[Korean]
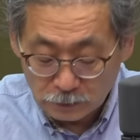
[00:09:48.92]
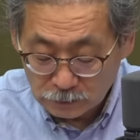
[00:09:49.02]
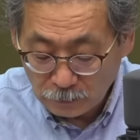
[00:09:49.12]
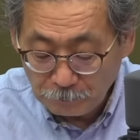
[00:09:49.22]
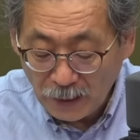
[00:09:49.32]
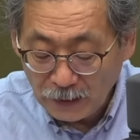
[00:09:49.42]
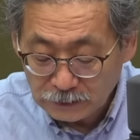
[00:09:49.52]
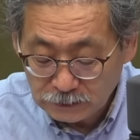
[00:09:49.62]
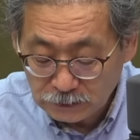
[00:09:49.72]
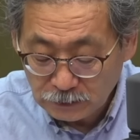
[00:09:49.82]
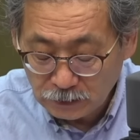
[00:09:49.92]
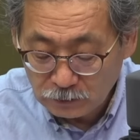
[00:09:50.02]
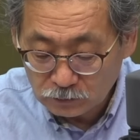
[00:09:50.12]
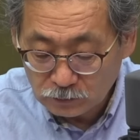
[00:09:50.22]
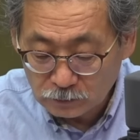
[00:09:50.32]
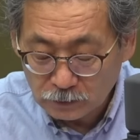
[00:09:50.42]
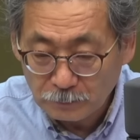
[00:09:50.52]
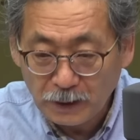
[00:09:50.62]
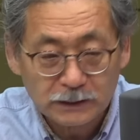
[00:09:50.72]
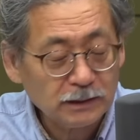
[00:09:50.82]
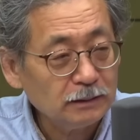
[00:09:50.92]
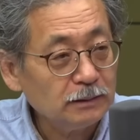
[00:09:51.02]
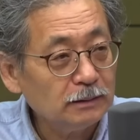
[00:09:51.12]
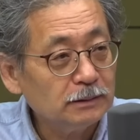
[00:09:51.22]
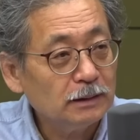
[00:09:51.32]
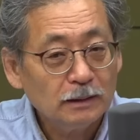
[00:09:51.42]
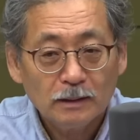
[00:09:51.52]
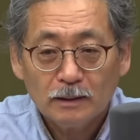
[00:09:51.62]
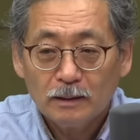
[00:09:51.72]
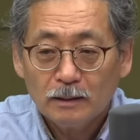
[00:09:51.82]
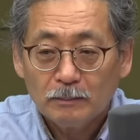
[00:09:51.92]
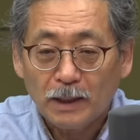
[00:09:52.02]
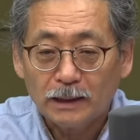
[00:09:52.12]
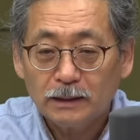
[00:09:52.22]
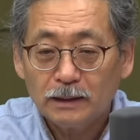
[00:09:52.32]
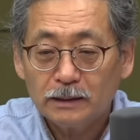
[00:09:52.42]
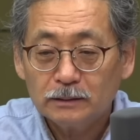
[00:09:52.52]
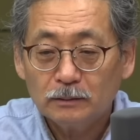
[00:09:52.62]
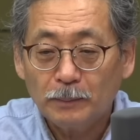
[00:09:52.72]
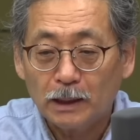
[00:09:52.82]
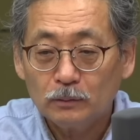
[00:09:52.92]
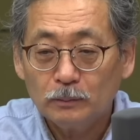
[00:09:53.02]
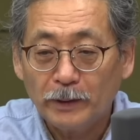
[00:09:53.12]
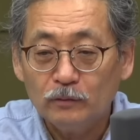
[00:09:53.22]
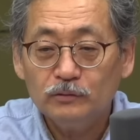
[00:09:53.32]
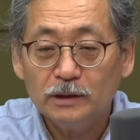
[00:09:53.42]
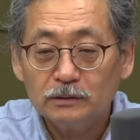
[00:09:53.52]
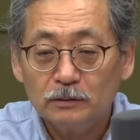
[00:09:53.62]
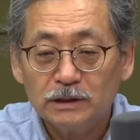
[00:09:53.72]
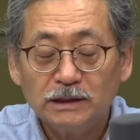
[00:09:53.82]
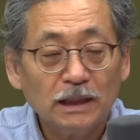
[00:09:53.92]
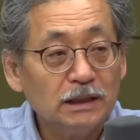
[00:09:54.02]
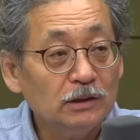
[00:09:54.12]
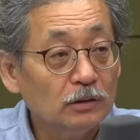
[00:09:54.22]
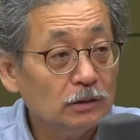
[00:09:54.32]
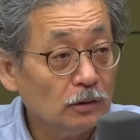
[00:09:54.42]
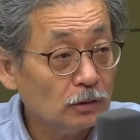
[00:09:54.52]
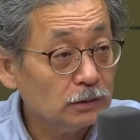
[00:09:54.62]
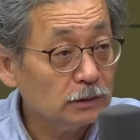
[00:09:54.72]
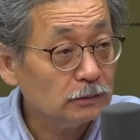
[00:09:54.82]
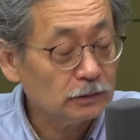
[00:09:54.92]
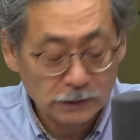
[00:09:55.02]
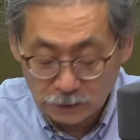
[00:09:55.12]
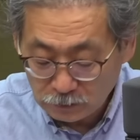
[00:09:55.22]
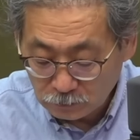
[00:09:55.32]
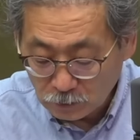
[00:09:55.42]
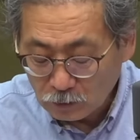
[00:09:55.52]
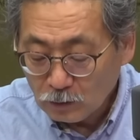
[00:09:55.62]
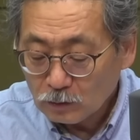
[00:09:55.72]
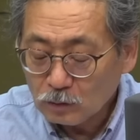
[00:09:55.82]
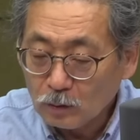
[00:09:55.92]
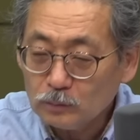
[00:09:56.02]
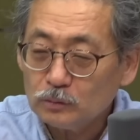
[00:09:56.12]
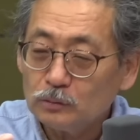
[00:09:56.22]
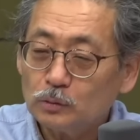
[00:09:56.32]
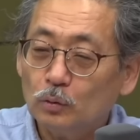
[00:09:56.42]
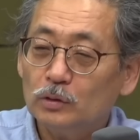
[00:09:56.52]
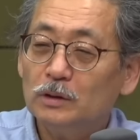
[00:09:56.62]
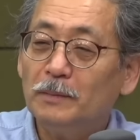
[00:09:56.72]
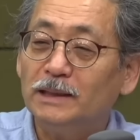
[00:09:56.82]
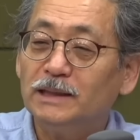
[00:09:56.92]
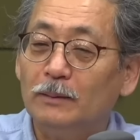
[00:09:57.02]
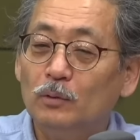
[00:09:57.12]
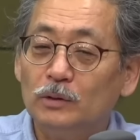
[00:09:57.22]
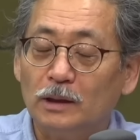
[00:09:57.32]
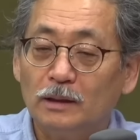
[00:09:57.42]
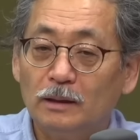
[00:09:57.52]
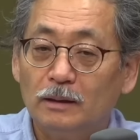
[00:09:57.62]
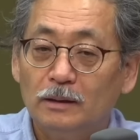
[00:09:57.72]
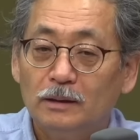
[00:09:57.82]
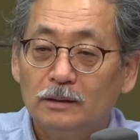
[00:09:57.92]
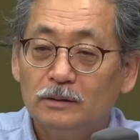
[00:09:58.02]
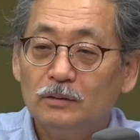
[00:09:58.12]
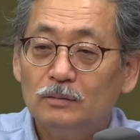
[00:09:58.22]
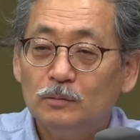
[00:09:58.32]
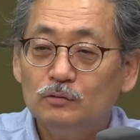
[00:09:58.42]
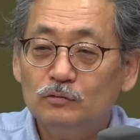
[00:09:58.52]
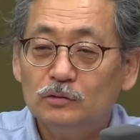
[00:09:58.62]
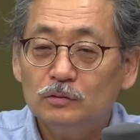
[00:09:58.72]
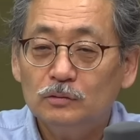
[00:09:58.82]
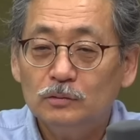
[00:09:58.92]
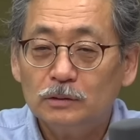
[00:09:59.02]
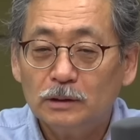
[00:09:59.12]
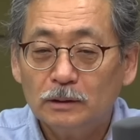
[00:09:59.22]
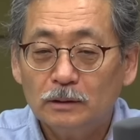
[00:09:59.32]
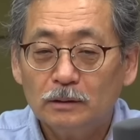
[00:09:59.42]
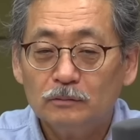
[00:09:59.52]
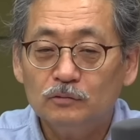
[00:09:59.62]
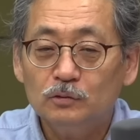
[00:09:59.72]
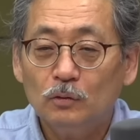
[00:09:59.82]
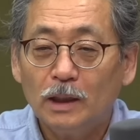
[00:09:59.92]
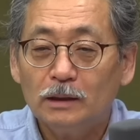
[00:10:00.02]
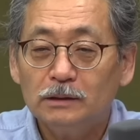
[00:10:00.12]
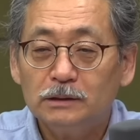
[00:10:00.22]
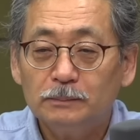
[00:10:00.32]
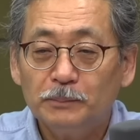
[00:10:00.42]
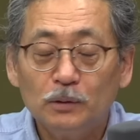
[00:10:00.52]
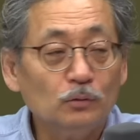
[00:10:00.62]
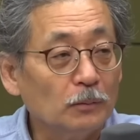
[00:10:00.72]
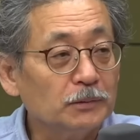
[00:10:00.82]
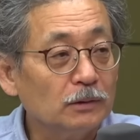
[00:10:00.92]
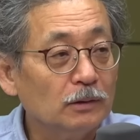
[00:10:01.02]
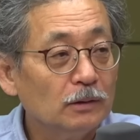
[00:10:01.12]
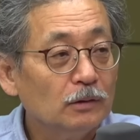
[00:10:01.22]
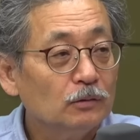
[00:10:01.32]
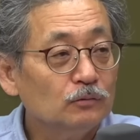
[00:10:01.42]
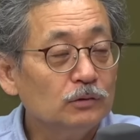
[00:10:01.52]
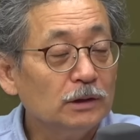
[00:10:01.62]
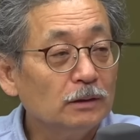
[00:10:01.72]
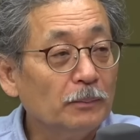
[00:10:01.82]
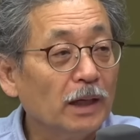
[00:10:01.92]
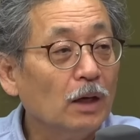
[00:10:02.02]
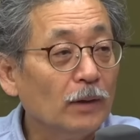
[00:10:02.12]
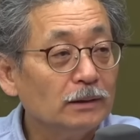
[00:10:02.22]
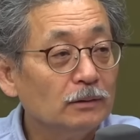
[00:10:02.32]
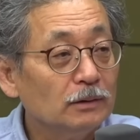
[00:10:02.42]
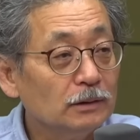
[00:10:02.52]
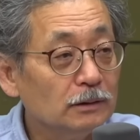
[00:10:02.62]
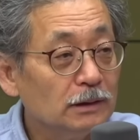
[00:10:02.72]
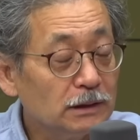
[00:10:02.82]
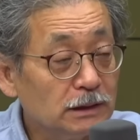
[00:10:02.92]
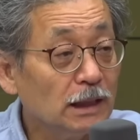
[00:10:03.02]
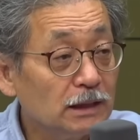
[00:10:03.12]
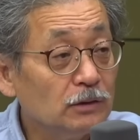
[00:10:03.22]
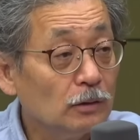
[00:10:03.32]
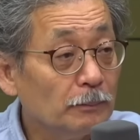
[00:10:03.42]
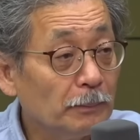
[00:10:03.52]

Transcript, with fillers: 이게 파시가 이루어졌는데 파시라는 게 이제 바다에서 바로 배후에서 시장이 열어지는 거잖아요. 아, 예. 너무 조기를 많이 잡아오니까 이걸 뭐 육지로 이렇게 운송할 필요도 없어. 음. 육지에서 배가 와서 시장이 이러,